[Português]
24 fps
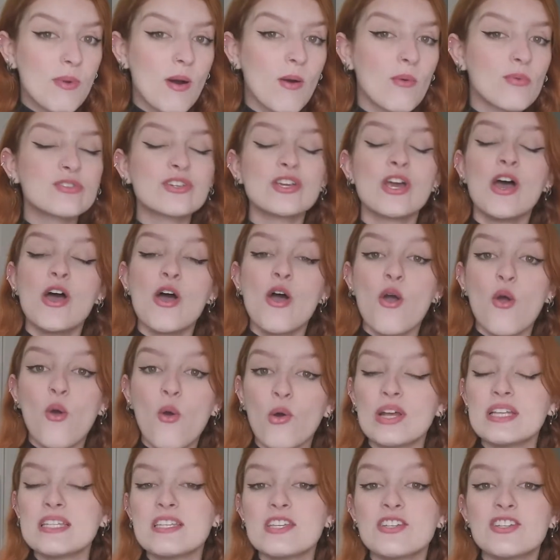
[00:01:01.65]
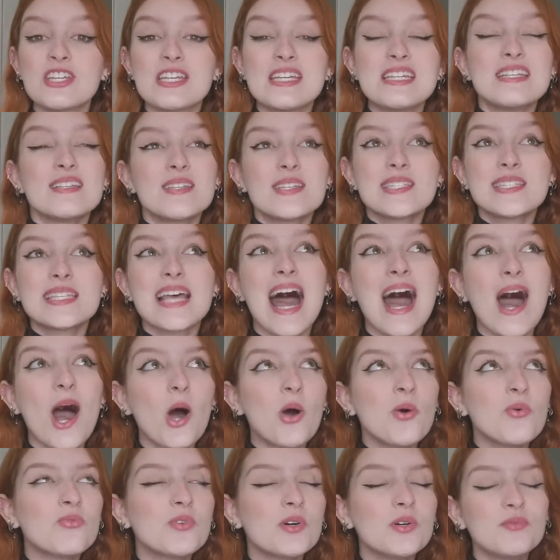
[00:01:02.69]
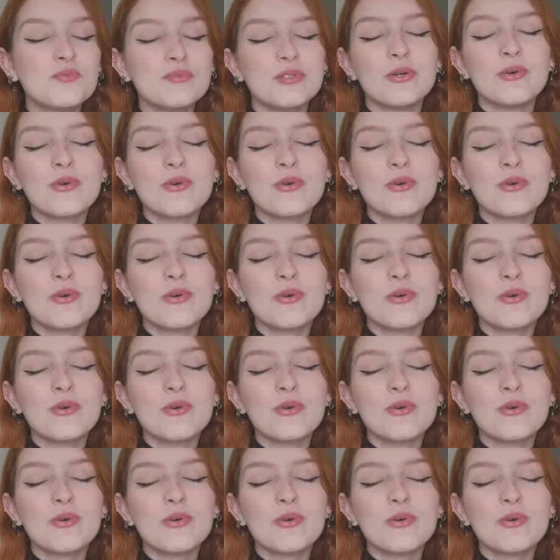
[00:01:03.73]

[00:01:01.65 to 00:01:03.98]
bons coisas que salvam o